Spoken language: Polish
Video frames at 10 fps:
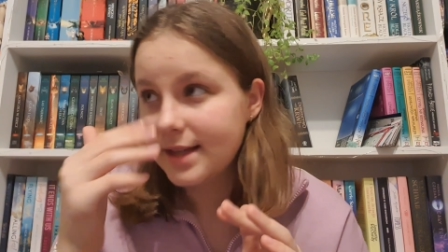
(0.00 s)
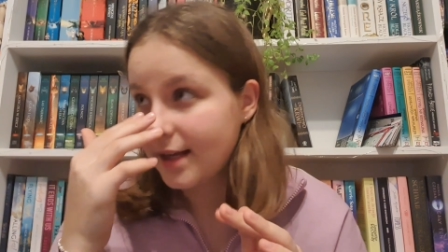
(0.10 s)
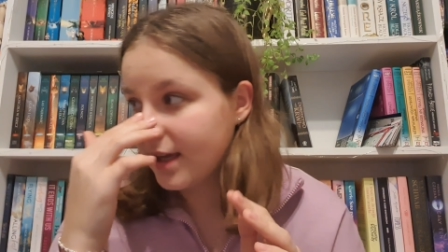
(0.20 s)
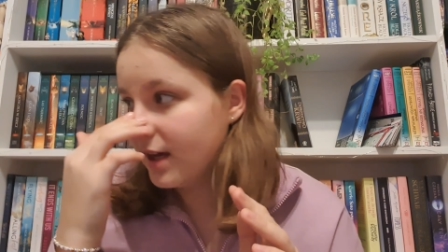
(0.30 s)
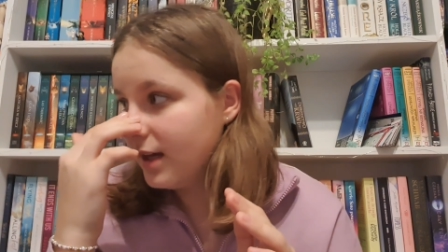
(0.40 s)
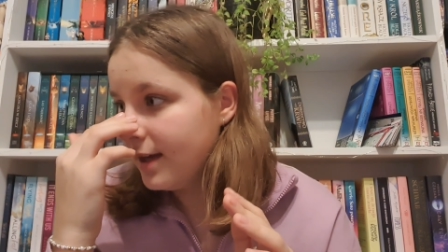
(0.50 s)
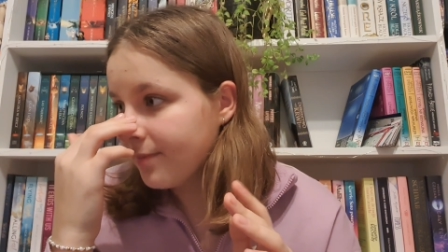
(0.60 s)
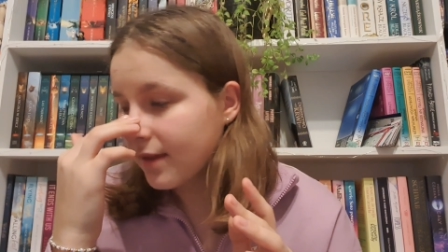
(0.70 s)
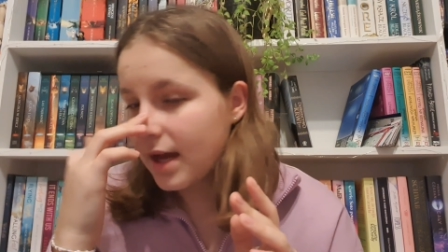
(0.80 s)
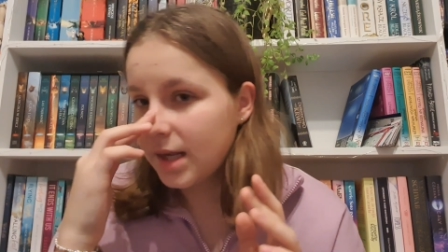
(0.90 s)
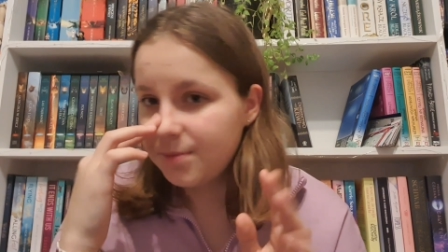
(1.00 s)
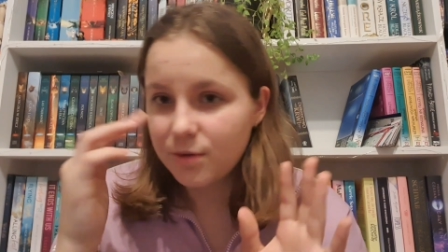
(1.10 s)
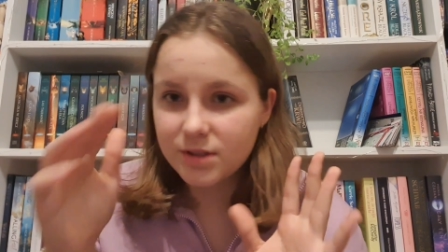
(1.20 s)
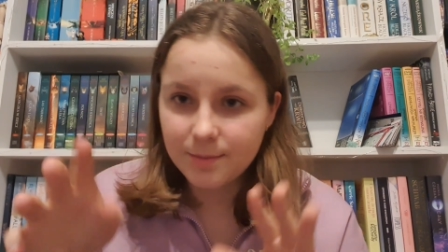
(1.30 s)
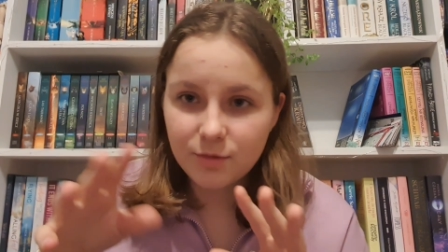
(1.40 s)
zdanie, ale
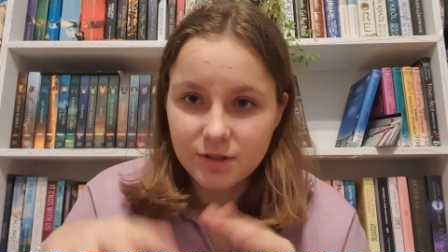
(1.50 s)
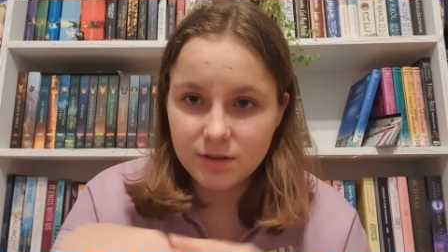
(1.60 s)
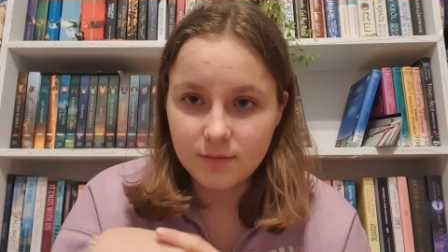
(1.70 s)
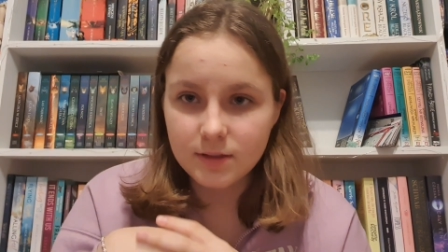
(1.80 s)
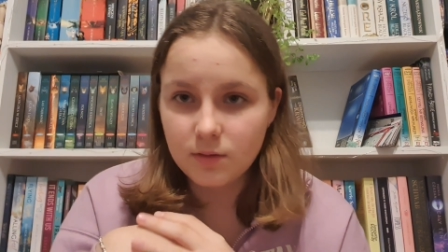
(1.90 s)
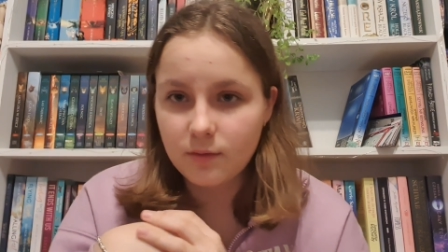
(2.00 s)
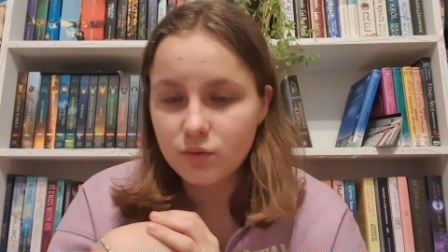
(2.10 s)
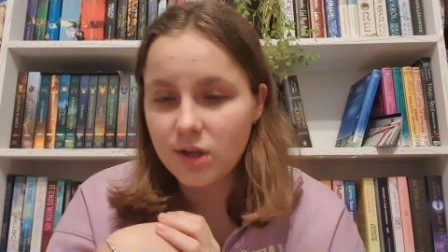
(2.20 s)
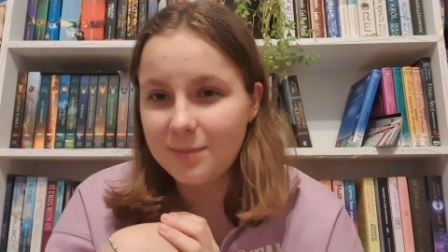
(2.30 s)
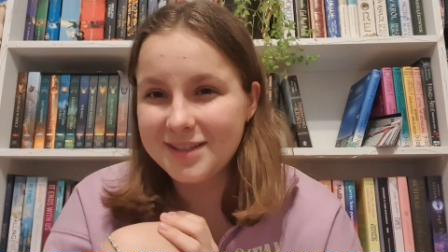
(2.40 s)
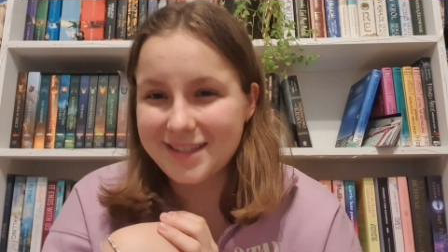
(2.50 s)
było już tam młodzieżowe słowo, które mnie